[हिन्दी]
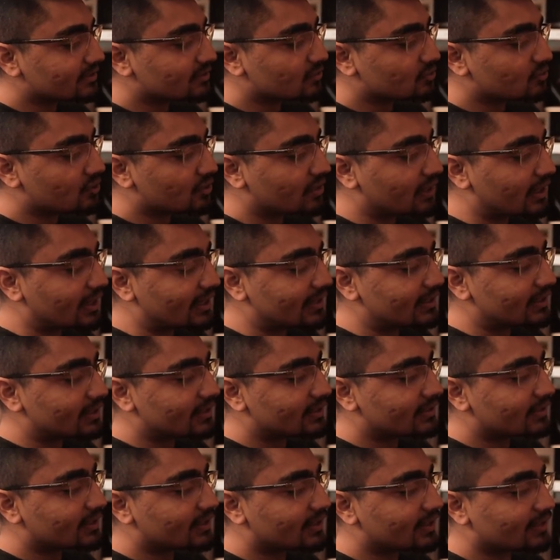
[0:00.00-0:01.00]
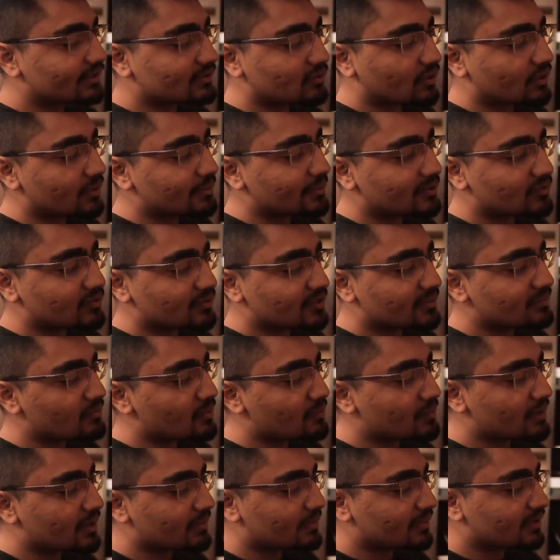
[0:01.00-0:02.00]
टू थाउजेंड एटीन के अंदर एक टूर्नामेंट हुआ था
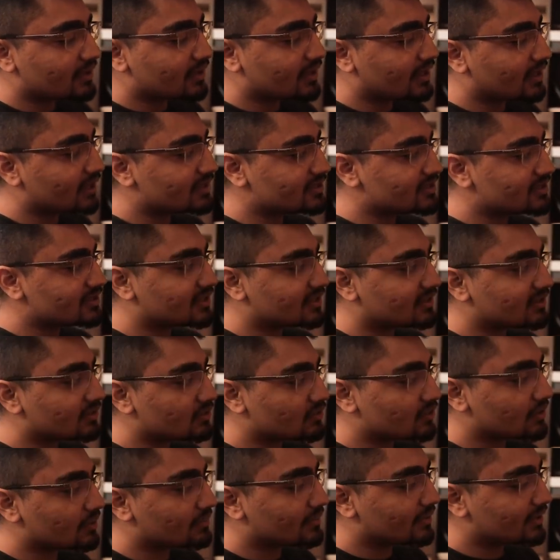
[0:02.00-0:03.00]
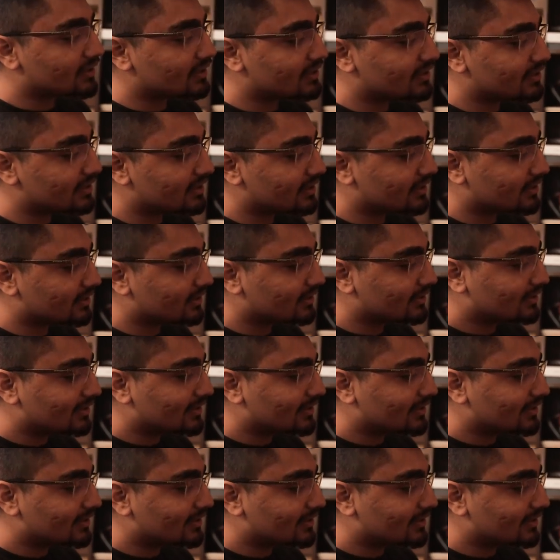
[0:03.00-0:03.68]
मुंबई में ये जीते थे उन्होंने मेडल दिया